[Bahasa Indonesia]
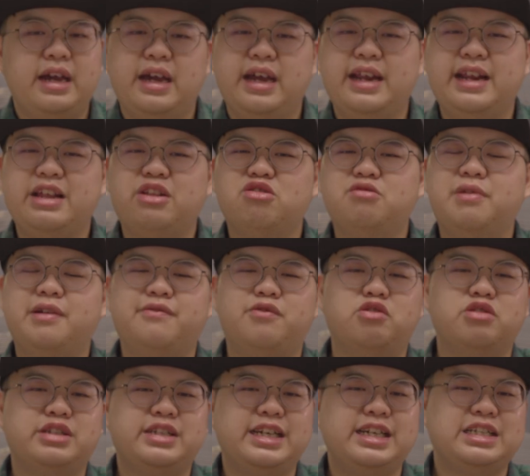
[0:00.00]
ini tuh
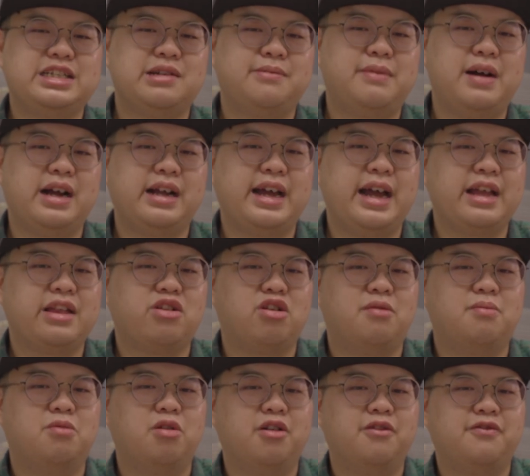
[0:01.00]
berfungsi sebagai
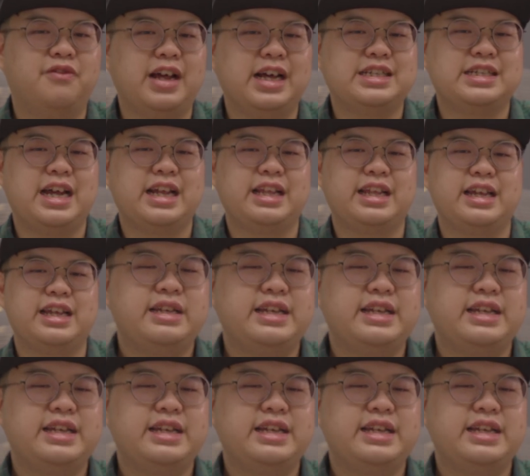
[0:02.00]
tombol flashlight nih.